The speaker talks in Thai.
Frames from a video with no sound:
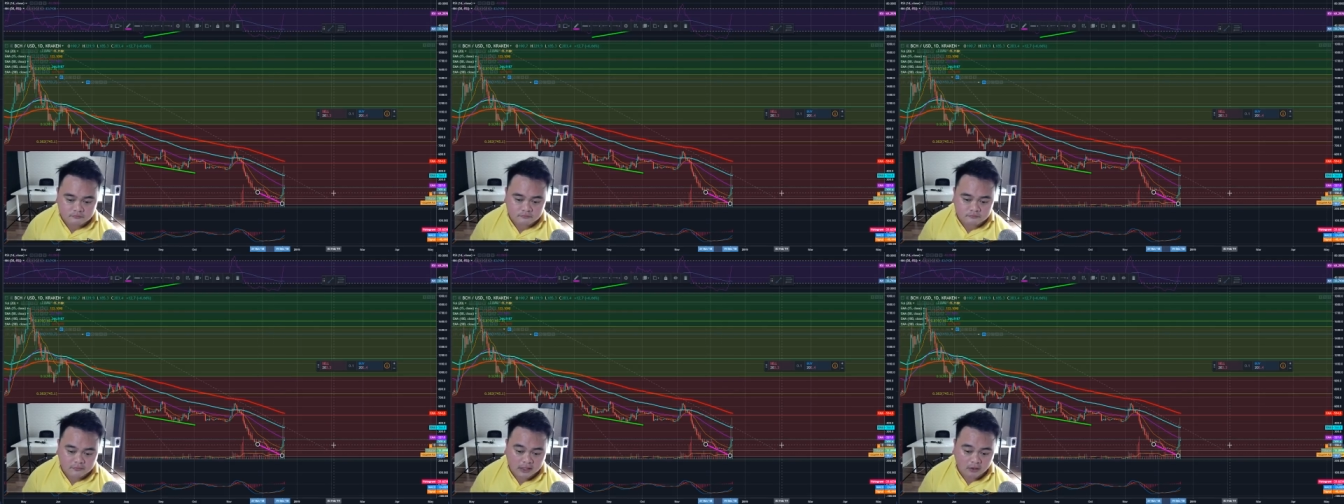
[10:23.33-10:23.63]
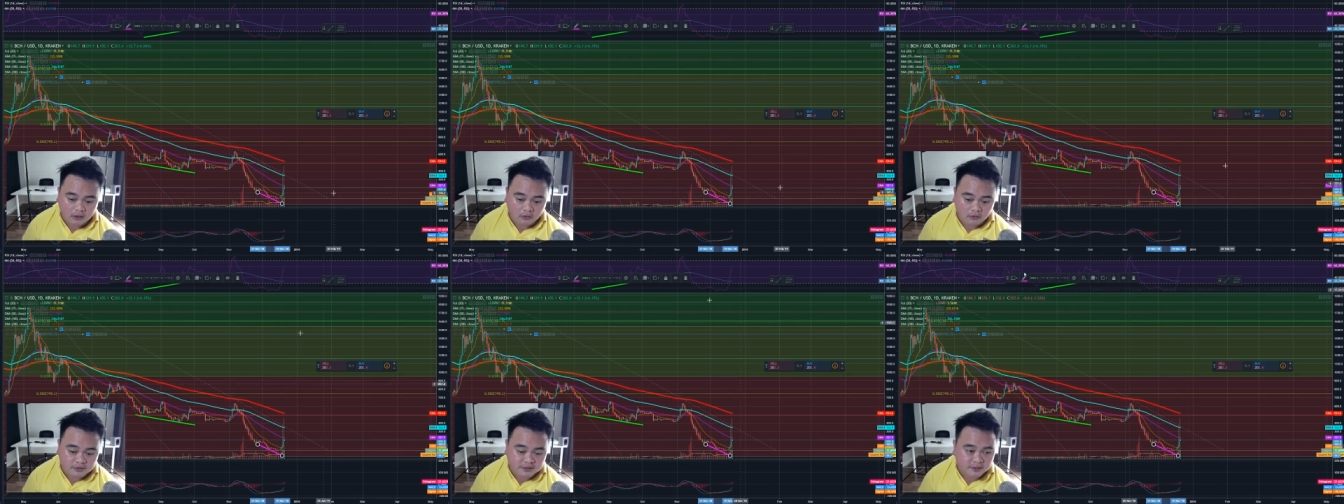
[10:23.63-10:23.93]
มัน
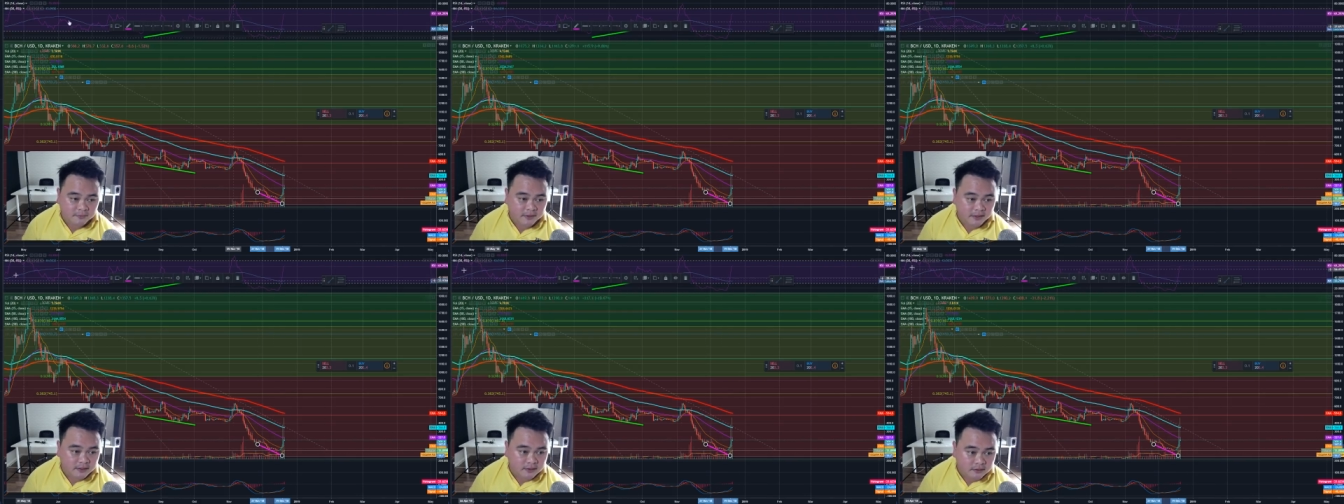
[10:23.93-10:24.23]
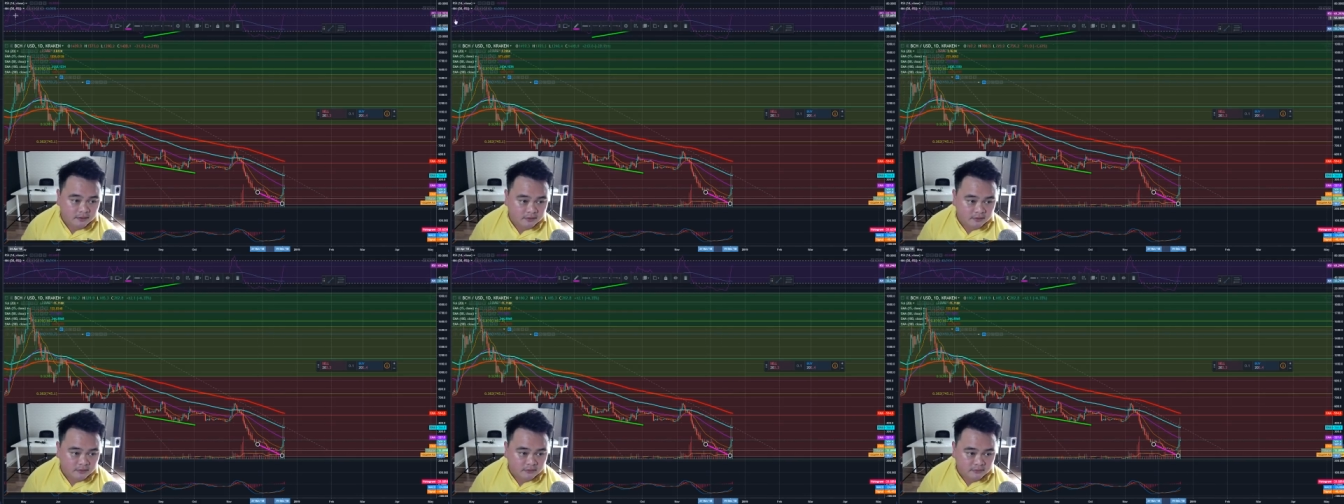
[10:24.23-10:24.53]
ลงใช่ไหม
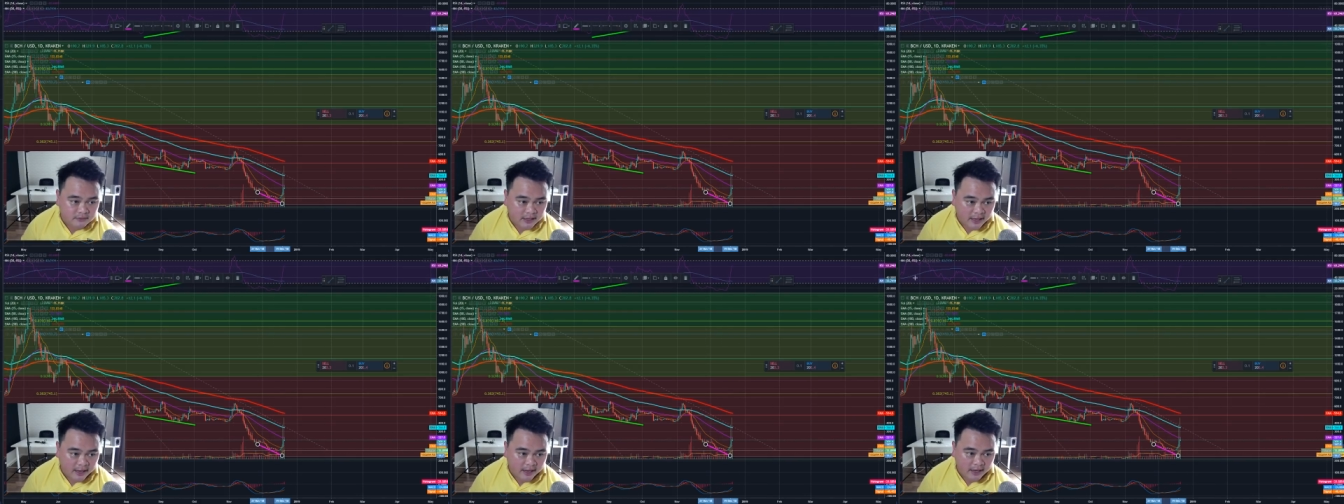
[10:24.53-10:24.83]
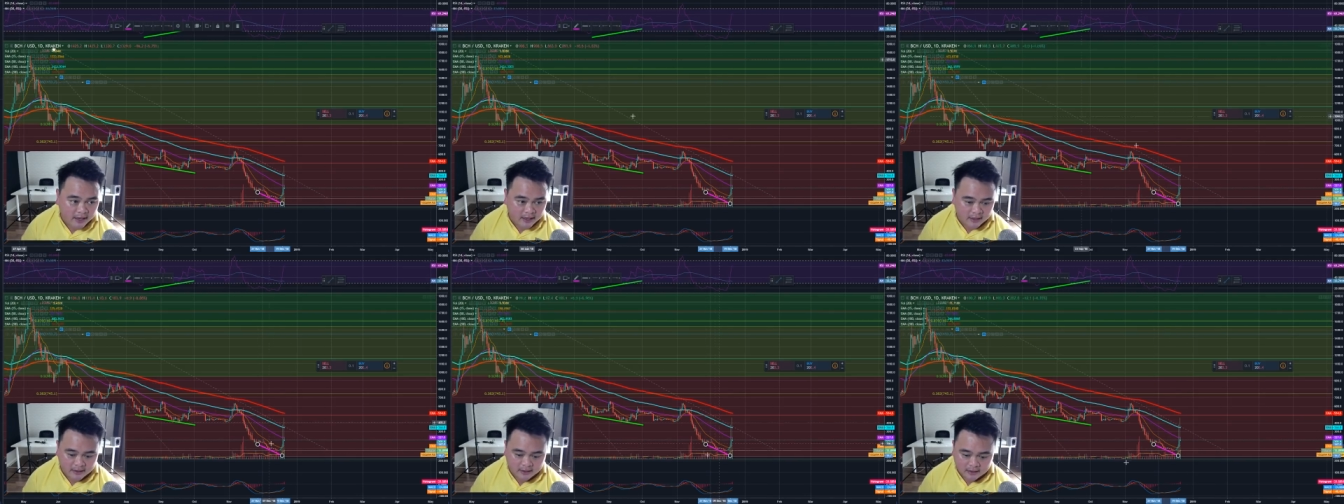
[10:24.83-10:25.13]
แต่
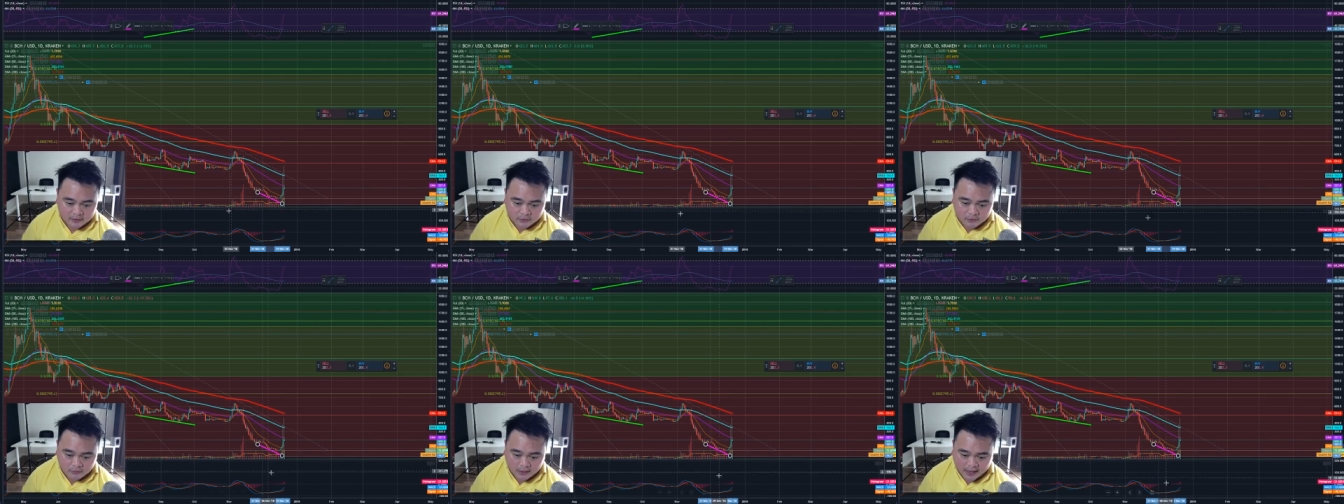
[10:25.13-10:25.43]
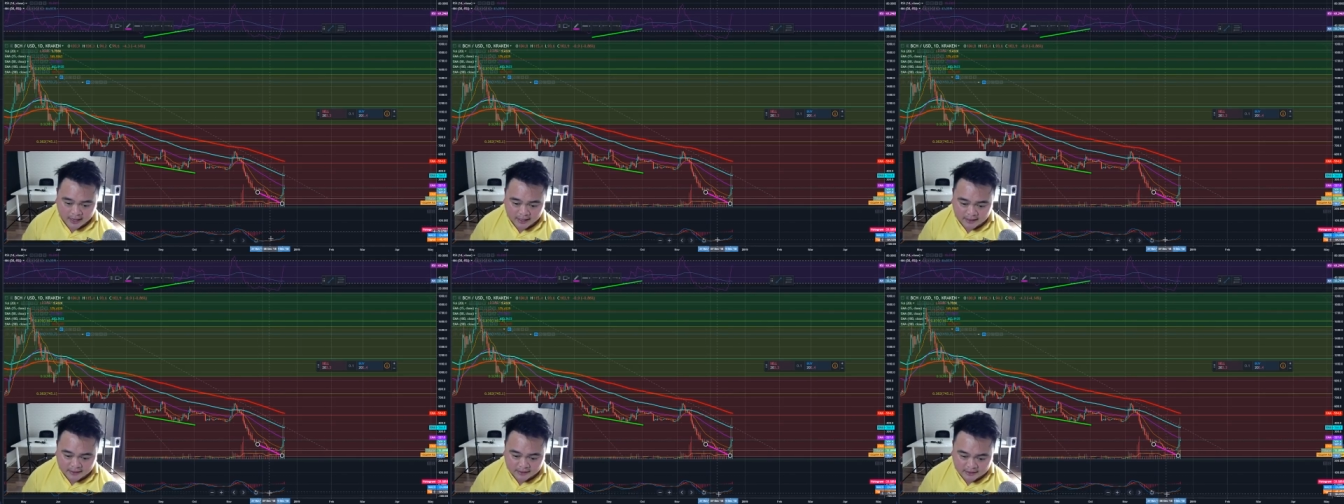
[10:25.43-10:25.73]
ดู
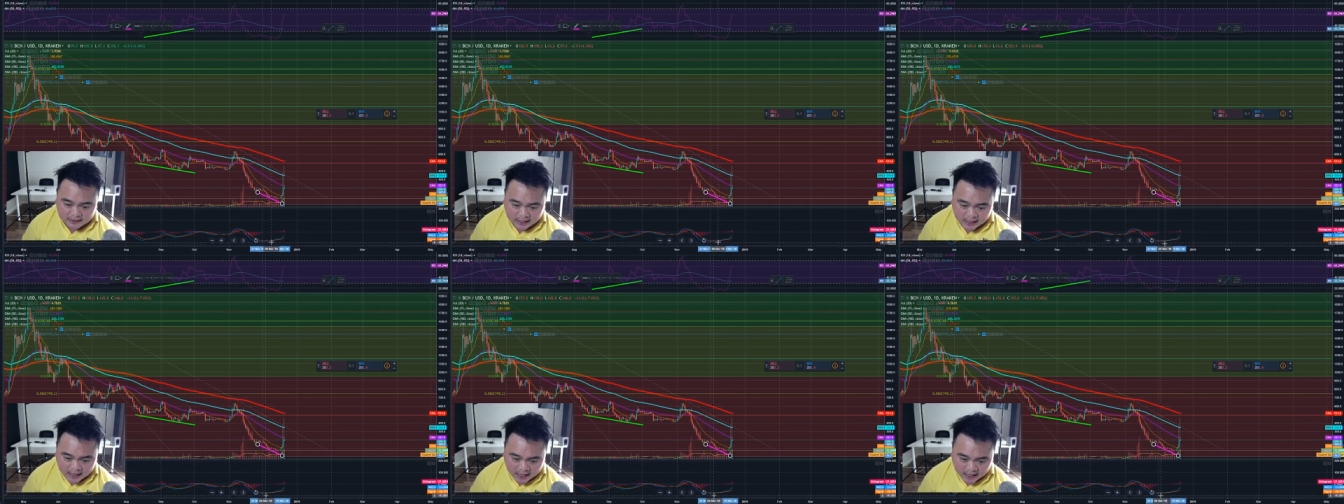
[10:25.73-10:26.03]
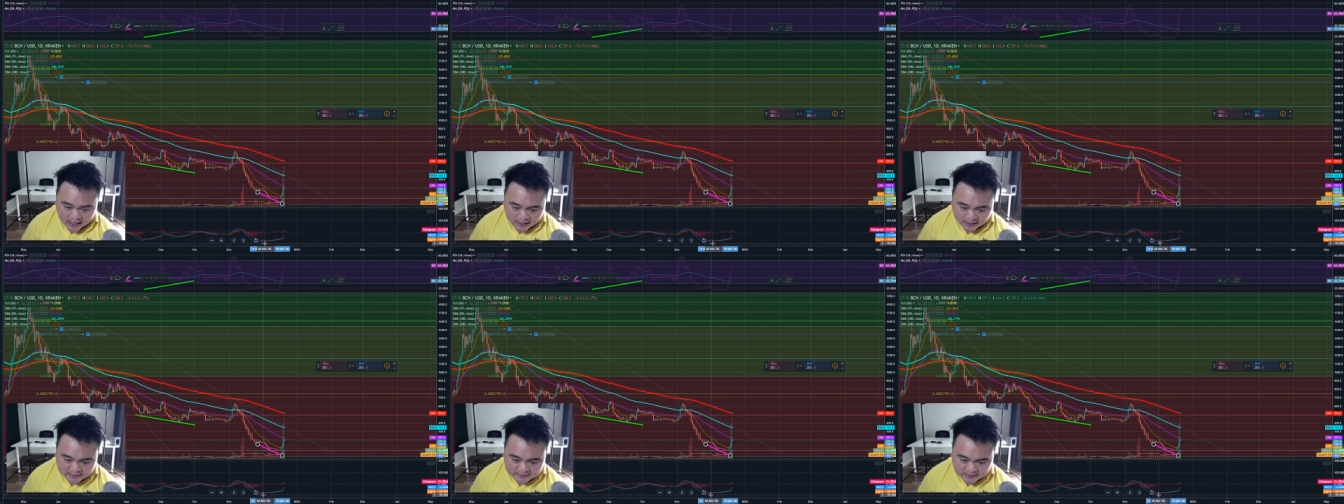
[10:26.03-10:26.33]

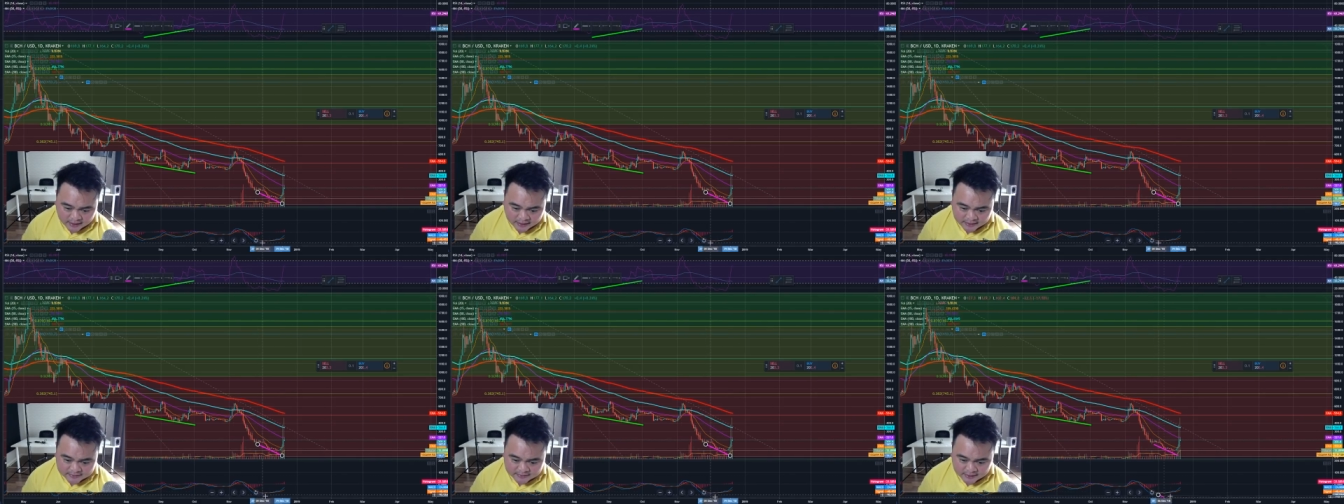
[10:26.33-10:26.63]
RSI